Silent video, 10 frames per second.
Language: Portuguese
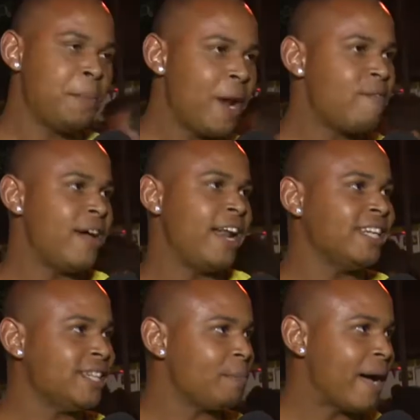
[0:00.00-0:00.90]
De
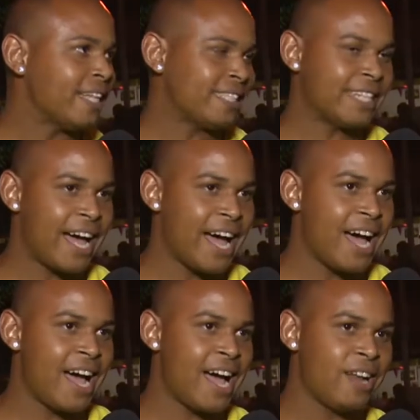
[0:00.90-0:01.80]
preferência,
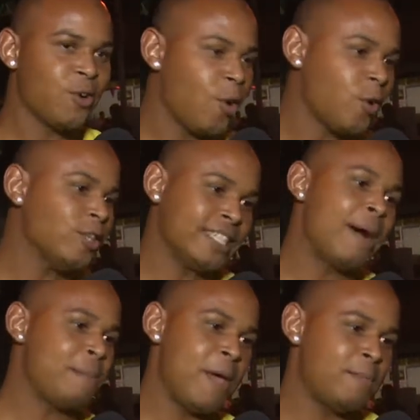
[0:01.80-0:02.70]
passar no concurso
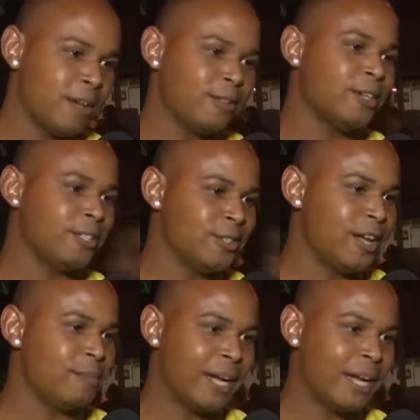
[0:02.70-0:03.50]
da PM, que eu estou estudando